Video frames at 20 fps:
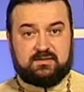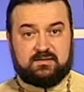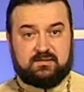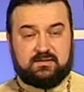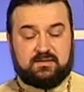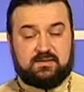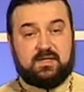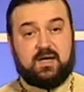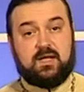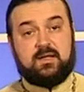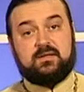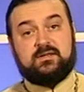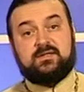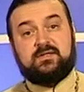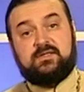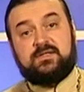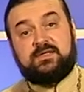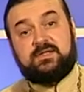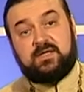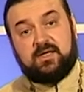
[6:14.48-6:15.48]
дал
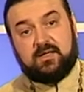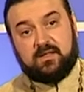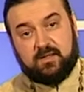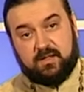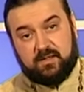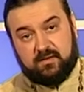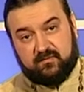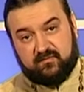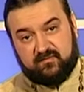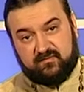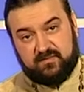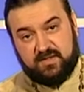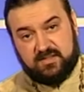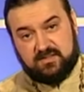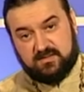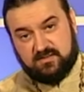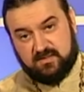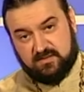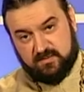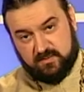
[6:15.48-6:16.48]
дело
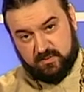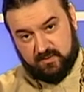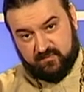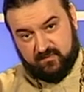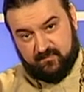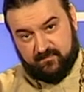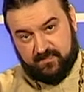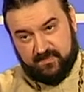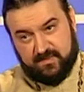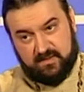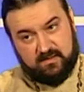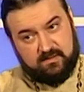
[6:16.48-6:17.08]
вместе со словом.